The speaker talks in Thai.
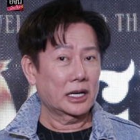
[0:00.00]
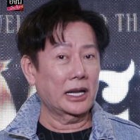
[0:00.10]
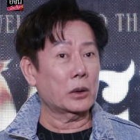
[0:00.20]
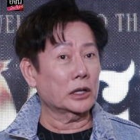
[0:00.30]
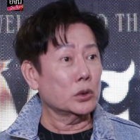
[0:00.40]

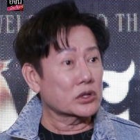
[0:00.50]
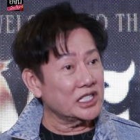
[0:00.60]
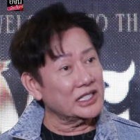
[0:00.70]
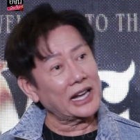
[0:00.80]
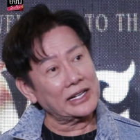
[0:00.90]
เราก็ถูก
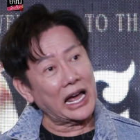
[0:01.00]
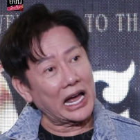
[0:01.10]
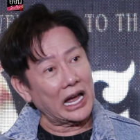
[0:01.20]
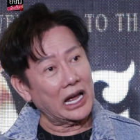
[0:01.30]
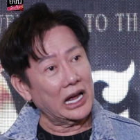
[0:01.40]
ชี้หน้าด่า
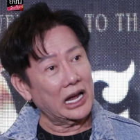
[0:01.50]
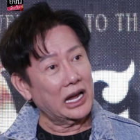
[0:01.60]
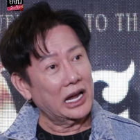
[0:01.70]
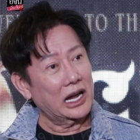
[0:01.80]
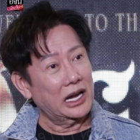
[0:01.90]

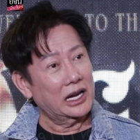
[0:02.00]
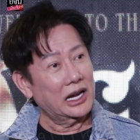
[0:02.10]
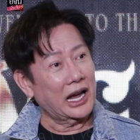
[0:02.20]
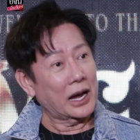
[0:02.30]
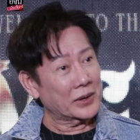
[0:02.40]

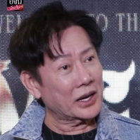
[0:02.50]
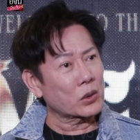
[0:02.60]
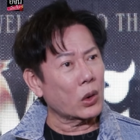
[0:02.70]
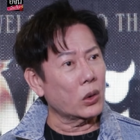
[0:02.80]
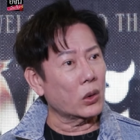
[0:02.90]
หาว่าเรา
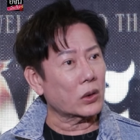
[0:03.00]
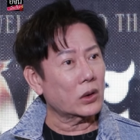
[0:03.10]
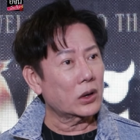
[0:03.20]
โกหก